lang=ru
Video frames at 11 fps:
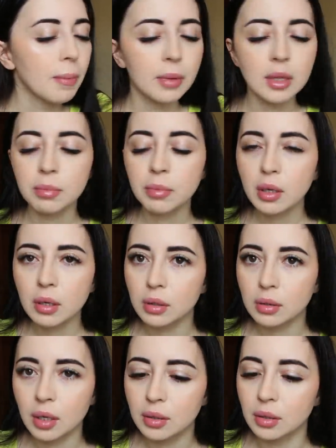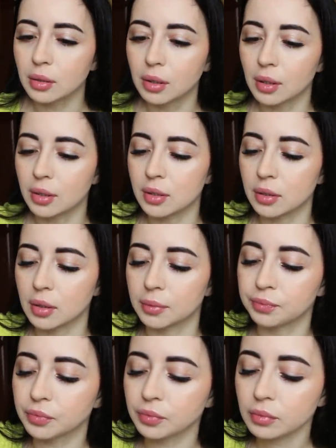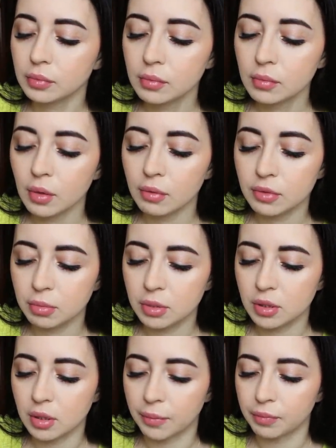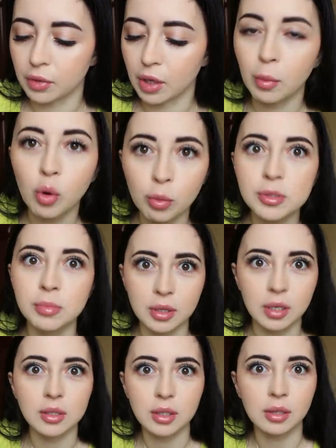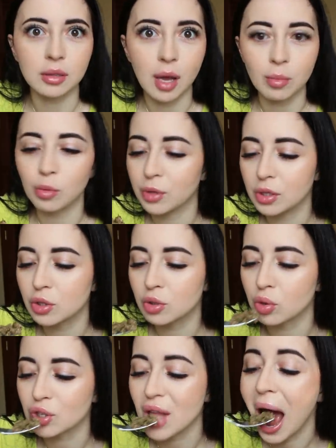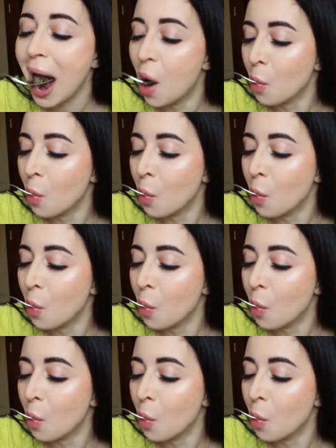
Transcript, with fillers: До меня никогда это не доходило. В смысле? Я могу посмотреть рекламу, мне не сложно.